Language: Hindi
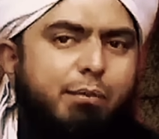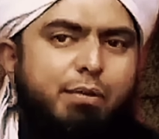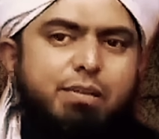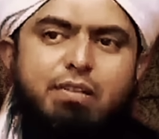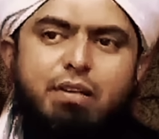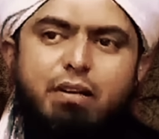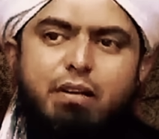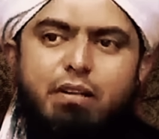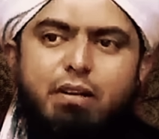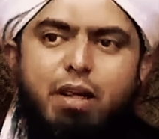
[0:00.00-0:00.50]

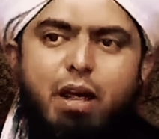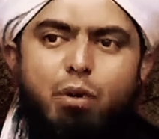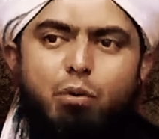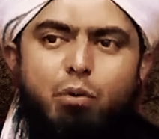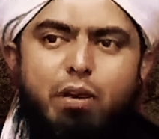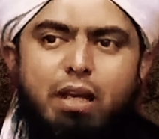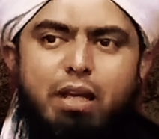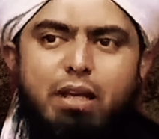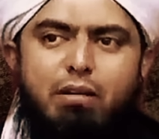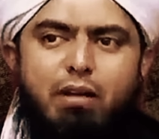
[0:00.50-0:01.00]
नबी
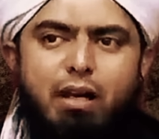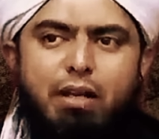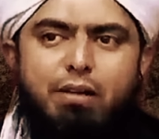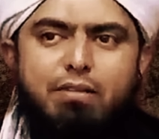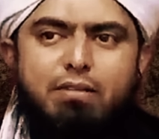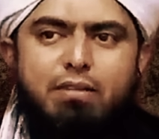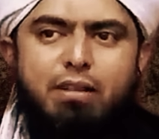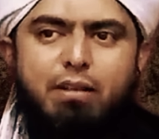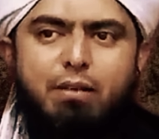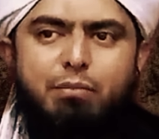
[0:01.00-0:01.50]
सल्लल्लाहु अलैहि
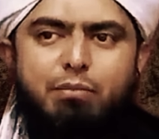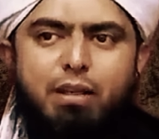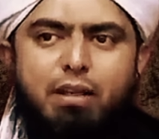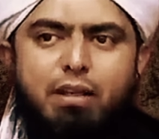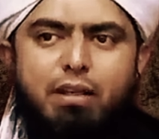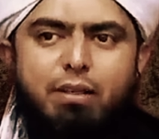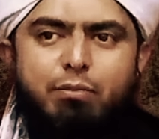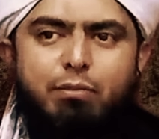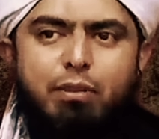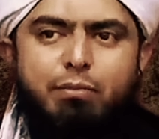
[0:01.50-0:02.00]
वसल्लम
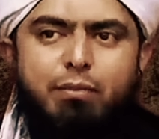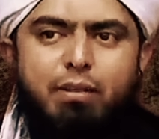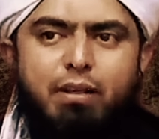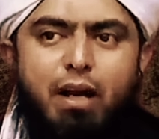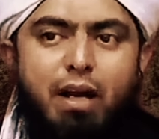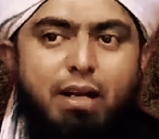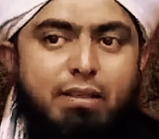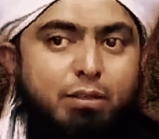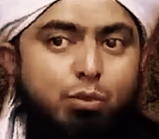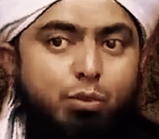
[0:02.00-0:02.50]
की खिदमत
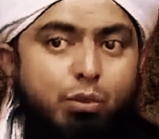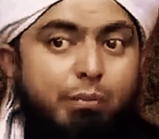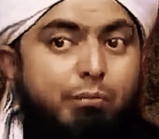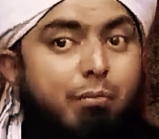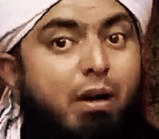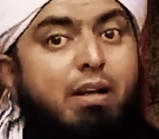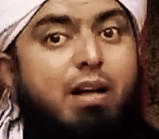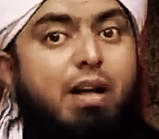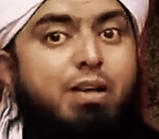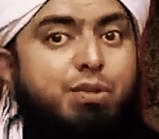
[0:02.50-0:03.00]
में हाजिर
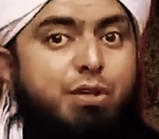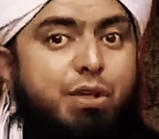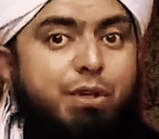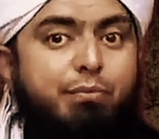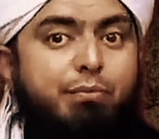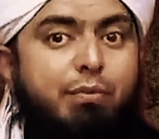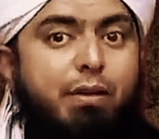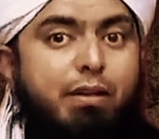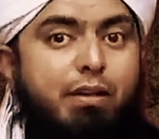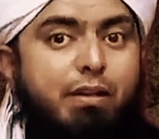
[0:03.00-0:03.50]
हुए मक्का
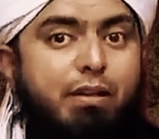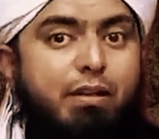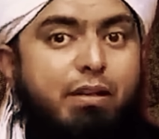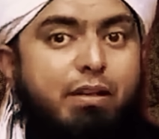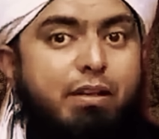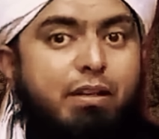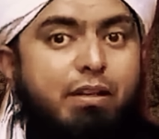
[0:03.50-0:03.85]
शरीफ में